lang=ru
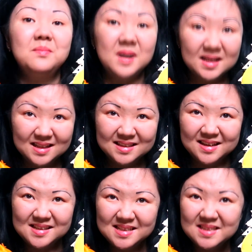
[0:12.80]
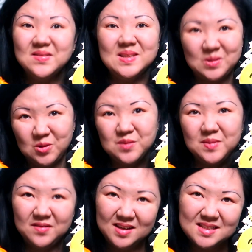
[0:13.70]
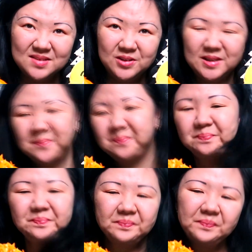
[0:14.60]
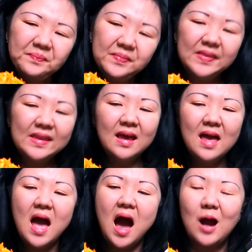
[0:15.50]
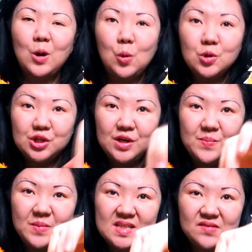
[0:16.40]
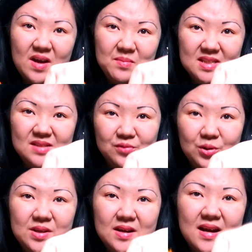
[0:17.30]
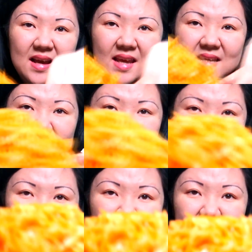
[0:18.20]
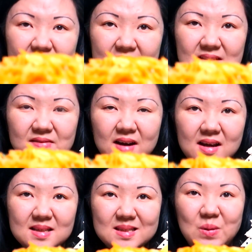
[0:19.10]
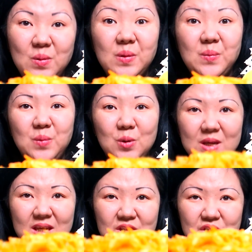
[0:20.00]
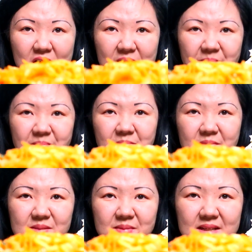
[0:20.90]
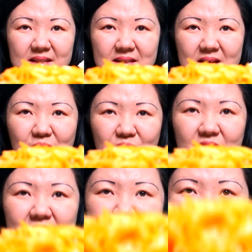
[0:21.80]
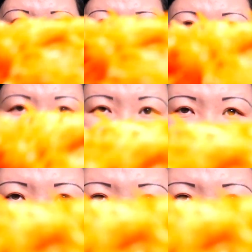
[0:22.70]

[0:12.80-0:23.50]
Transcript: Мохнатый артист вас тоже приветствует. А кушаем мы с вами сегодня корейский салат, называется он мукича. Смотрите, как он выглядит шикарно.